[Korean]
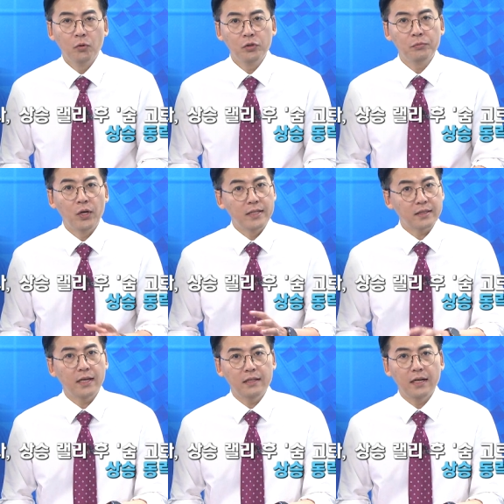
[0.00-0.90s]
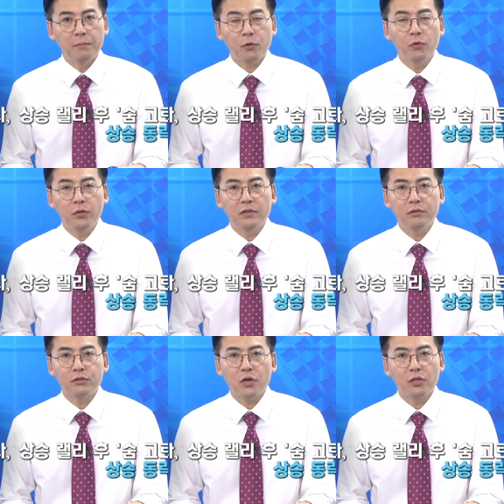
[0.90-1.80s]
오늘 뭐 SK를 앞
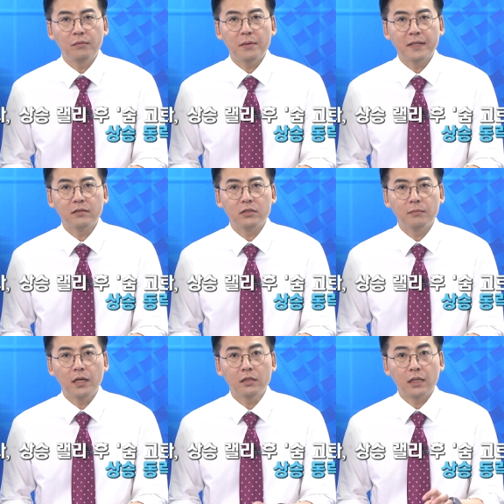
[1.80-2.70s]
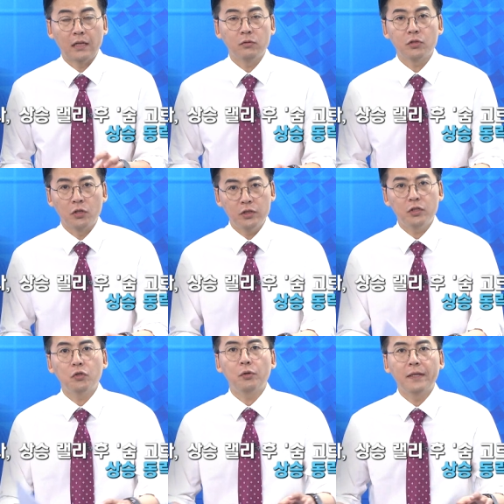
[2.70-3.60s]
코너에서도 점검해 봤었지만 다소
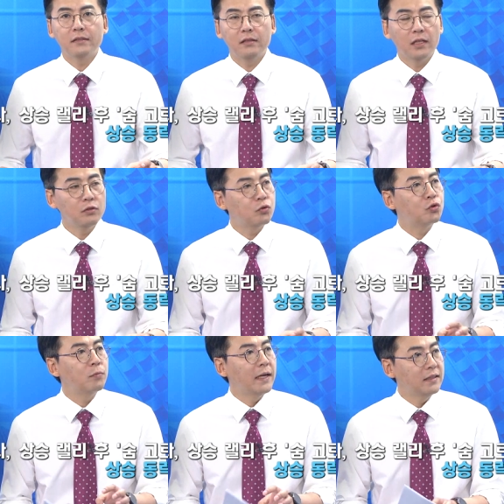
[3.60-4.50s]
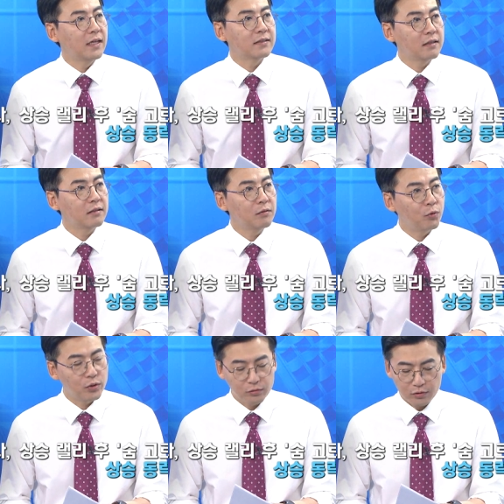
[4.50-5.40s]
전체적으로 봤을 때는 주춤하는 양상 등을
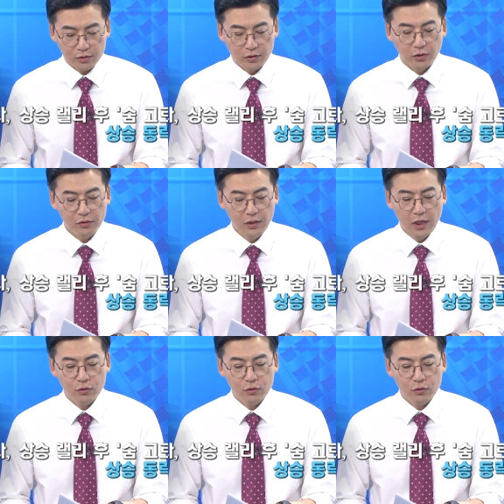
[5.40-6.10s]
보이고 있거든요.